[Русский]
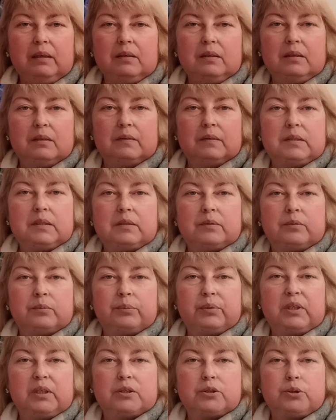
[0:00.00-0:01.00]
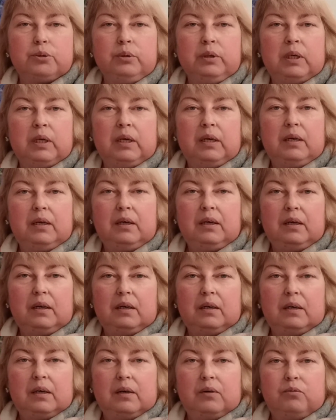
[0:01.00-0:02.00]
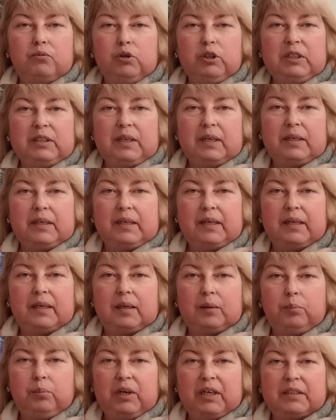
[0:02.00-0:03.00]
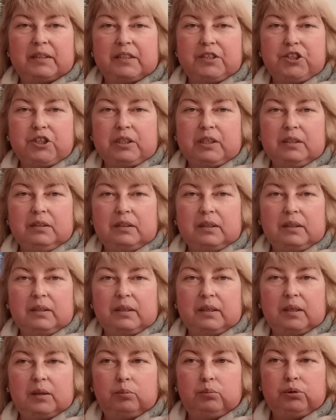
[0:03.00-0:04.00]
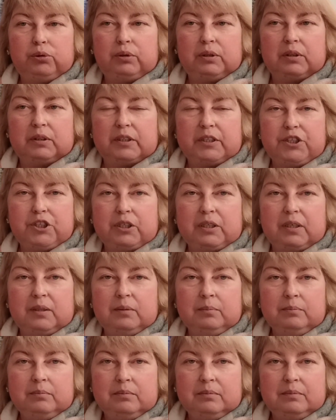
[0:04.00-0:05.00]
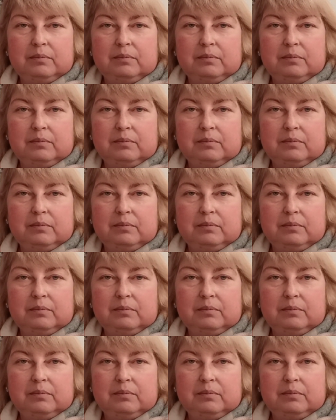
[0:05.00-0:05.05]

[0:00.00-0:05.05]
Давайте вам покажу. Вот такая баночка, такая бутылочка.